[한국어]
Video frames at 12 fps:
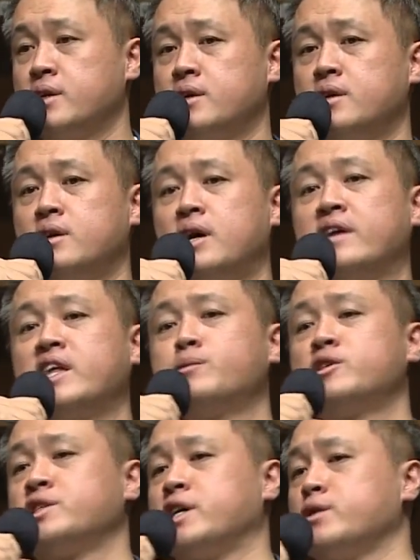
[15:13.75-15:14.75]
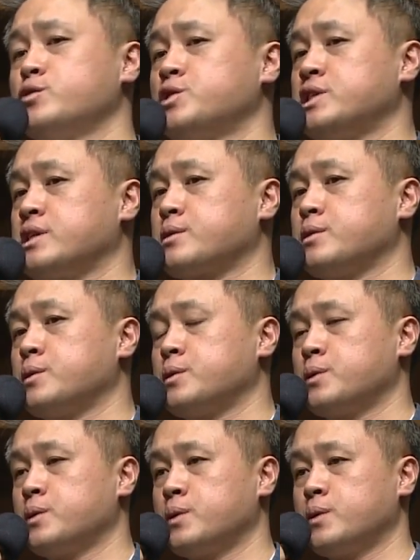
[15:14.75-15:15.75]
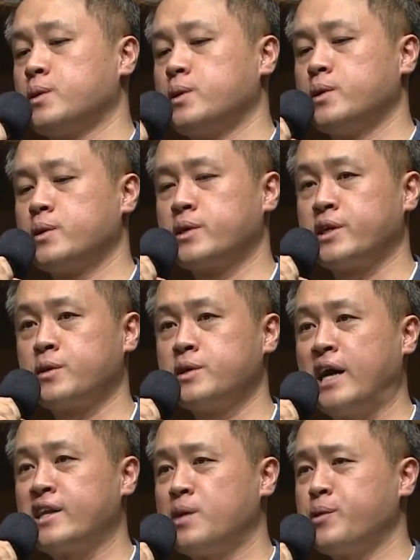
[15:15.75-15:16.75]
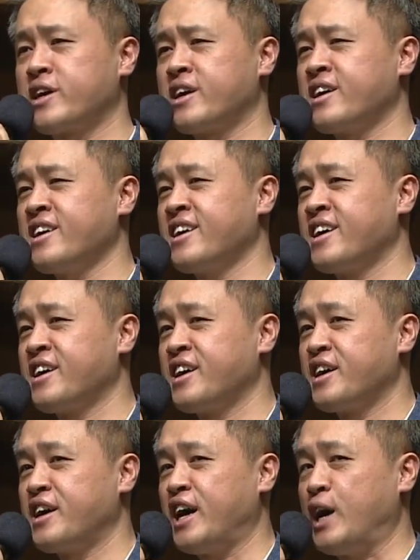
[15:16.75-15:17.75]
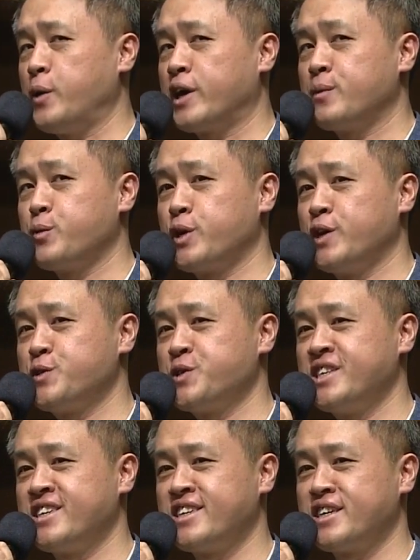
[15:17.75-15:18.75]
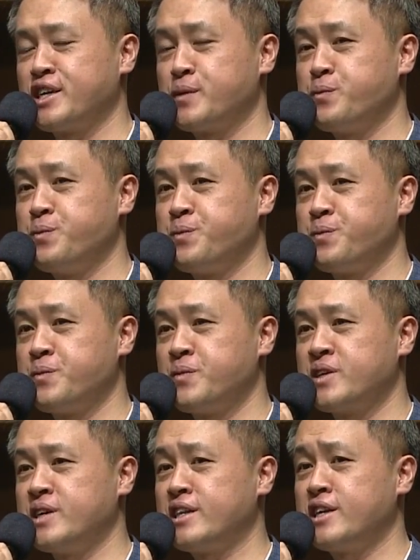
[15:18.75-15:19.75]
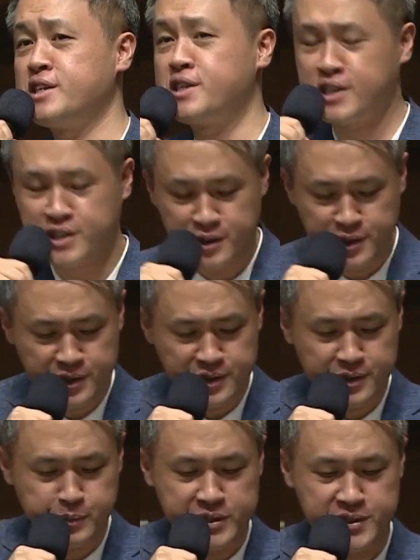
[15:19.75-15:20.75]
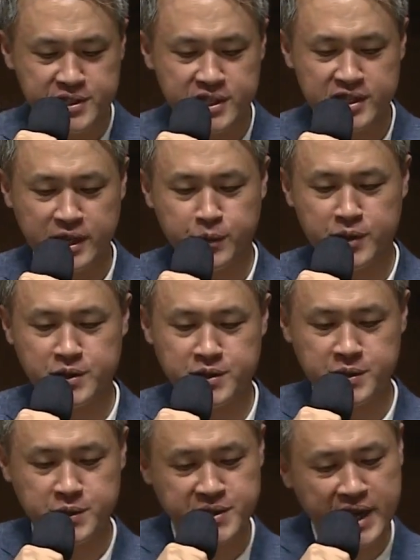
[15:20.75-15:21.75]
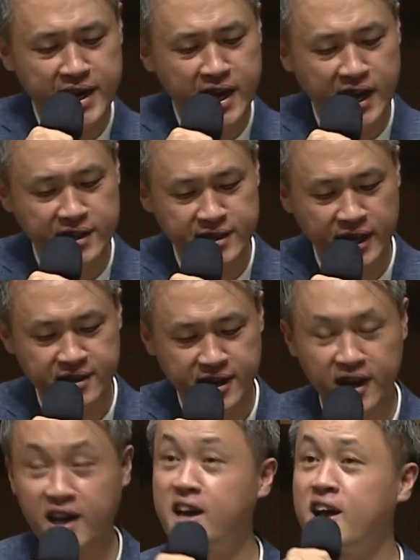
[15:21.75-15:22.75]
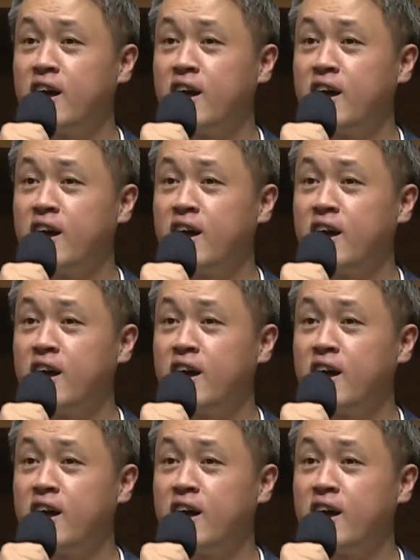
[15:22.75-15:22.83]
어, 아담을 재우시고 그리고 아담에게 하와를 보내주실 때이 안에는 이런 메시지가 담겨져 있어요. 사랑하는 아들아,